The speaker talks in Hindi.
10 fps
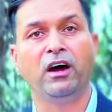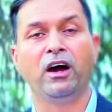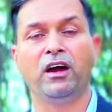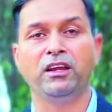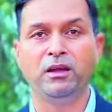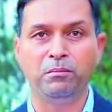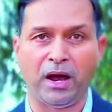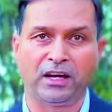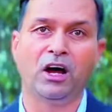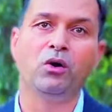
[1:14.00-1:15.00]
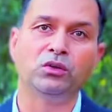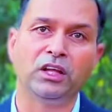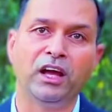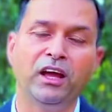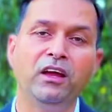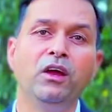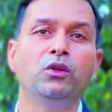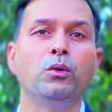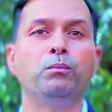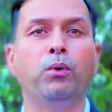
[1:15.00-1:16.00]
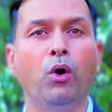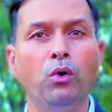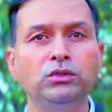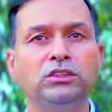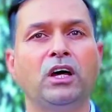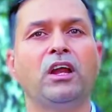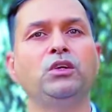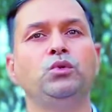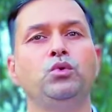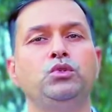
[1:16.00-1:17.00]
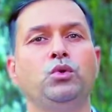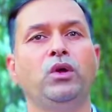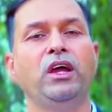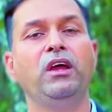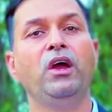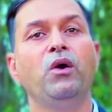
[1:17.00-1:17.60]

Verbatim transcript: अगर ये बैठा होता है तो बहुत सारा यूथ जो है